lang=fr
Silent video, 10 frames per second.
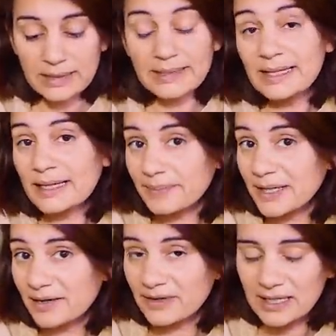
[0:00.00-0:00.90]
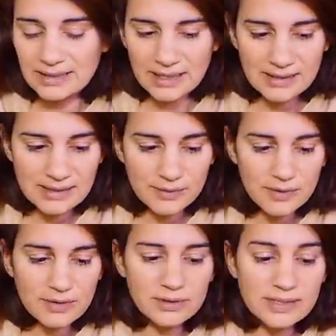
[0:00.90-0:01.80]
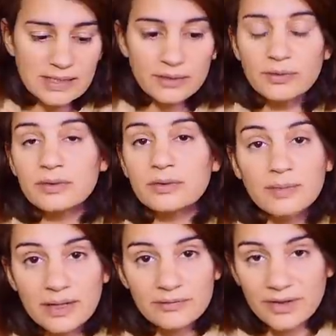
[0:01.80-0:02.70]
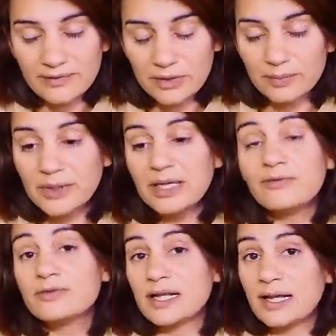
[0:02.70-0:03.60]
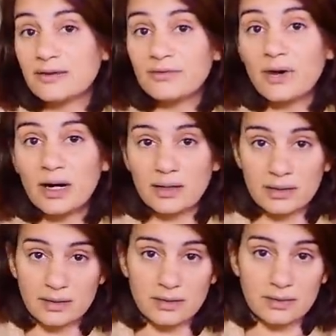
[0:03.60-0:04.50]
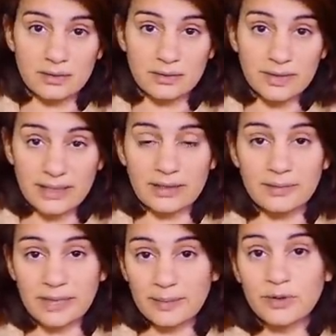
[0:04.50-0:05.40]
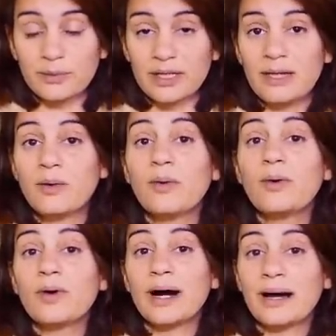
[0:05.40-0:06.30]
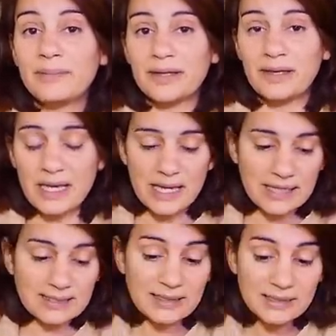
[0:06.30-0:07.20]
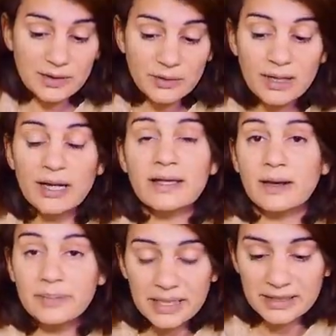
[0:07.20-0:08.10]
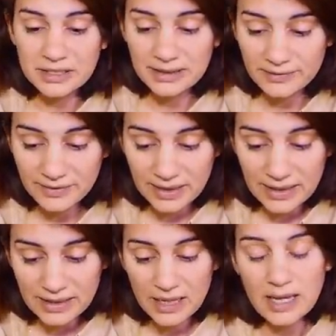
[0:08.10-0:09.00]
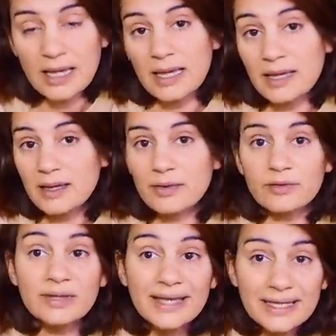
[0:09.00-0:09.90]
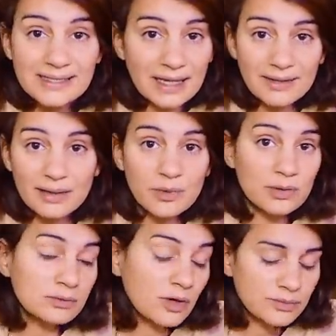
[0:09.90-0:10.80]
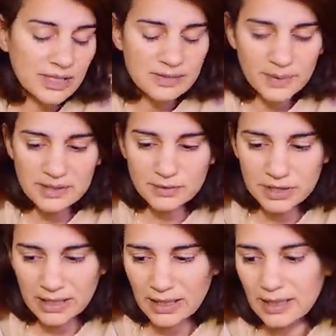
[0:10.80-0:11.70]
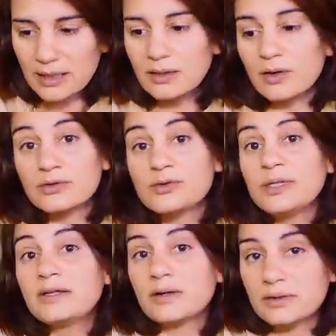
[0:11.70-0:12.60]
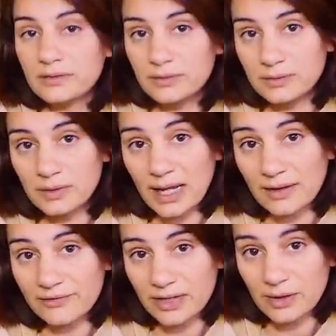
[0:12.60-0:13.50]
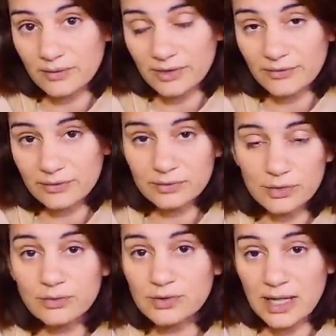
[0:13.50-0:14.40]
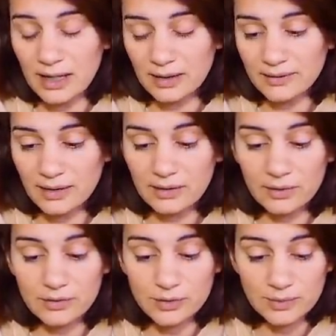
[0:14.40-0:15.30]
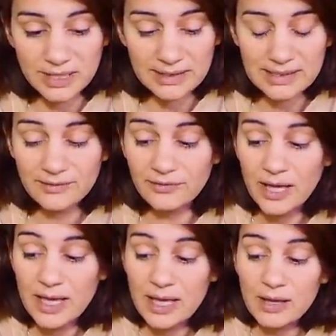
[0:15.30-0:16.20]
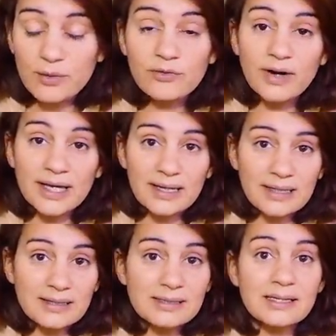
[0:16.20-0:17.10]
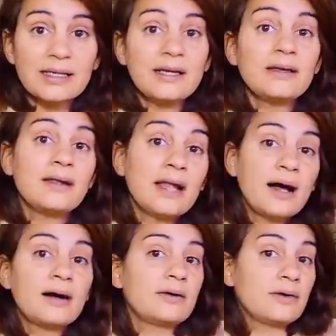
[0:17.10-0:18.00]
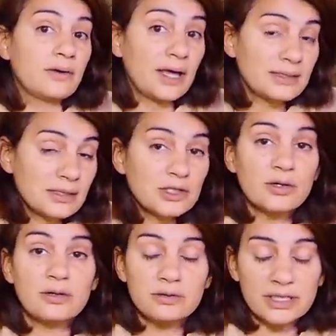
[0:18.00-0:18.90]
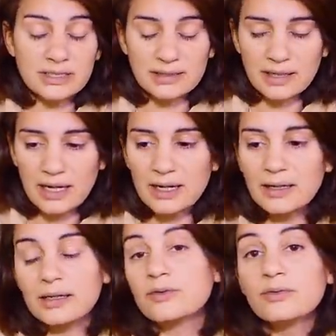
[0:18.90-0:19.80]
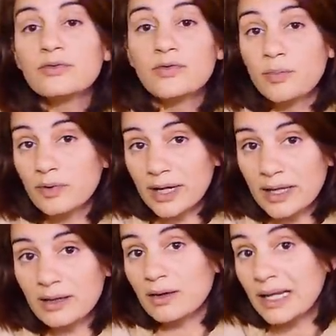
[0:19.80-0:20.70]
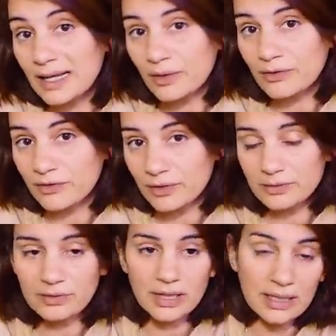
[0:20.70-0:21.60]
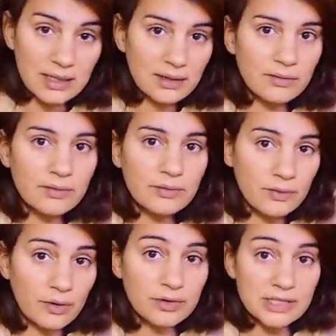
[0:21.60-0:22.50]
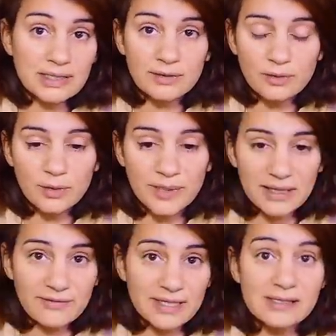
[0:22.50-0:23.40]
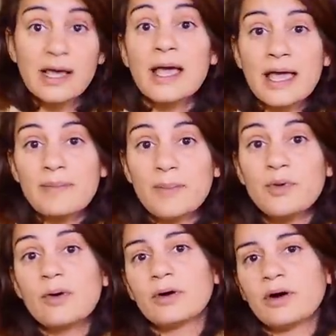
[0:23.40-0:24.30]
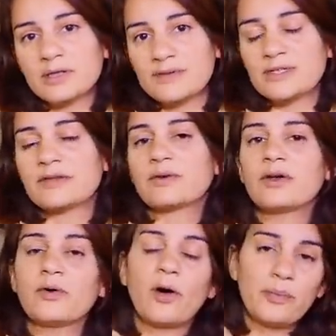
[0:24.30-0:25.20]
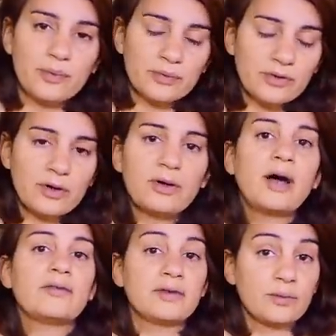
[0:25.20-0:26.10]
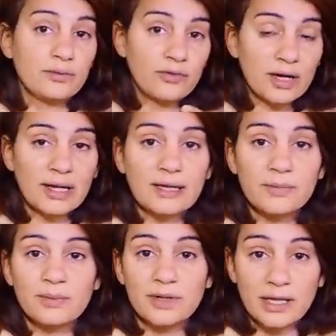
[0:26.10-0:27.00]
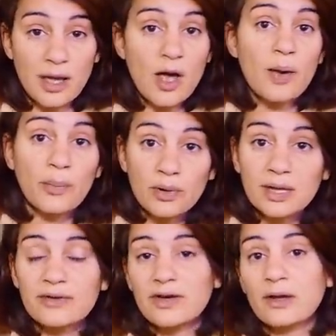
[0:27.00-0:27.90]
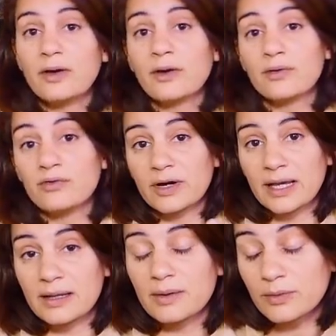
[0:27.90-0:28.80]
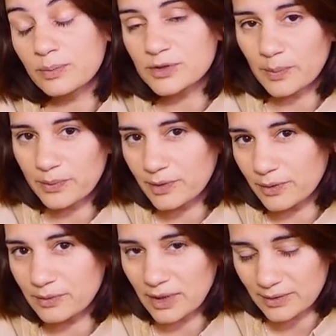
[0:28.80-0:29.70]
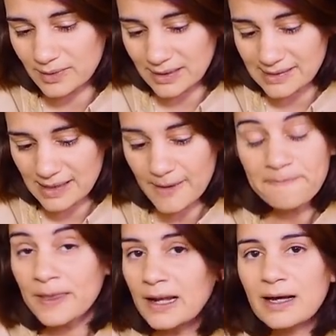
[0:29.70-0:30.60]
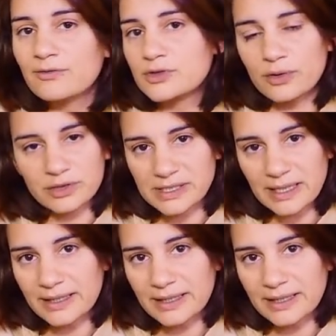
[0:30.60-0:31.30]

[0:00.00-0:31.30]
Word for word: Ce qui est très bien avec les ICO, c'est que, bah, vous l'avez compris, vous allez avoir euh, des crypto-monnaies au rabais. C'est-à-dire que là, il y a un prix déjà défini et euh, très certainement, comme ça se passe en général, ensuite, quand euh, à la fin de la levée de fonds, surtout si elle a atteint son objectif, une fois qu'elle est listée, là, euh, elle s'échange, etc. Et donc, vous pourrez les revendre et euh, enregistrer de gros bénéfices. Et même mieux encore, si vous attendez encore plus longtemps, une fois que la crypto-monnaie prend de la valeur, une fois qu'elle est de plus en plus connue et utilisée, là, vous enregistrez